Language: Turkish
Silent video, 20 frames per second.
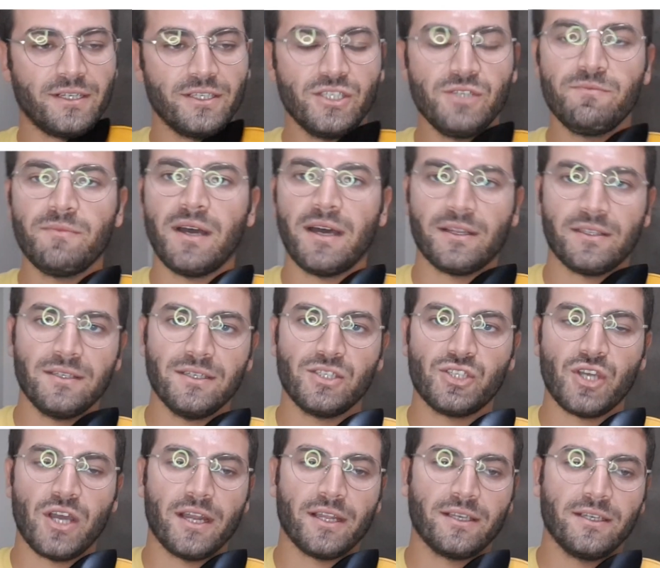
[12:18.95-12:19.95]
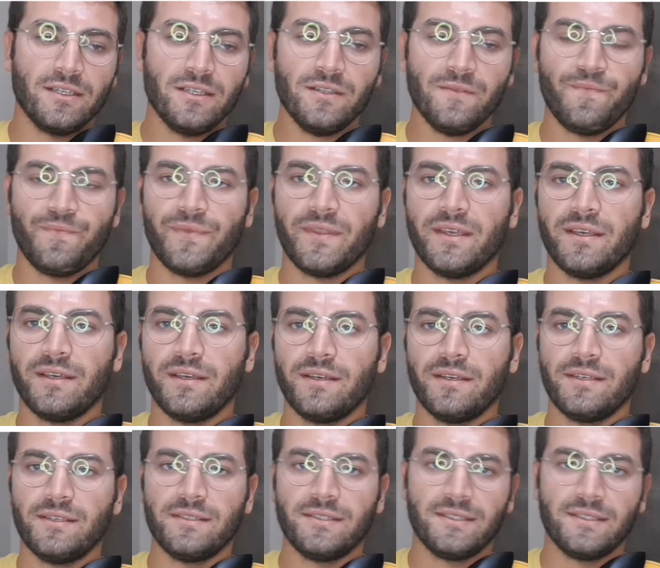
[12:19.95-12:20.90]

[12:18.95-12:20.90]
Şimdi artık şarkının e,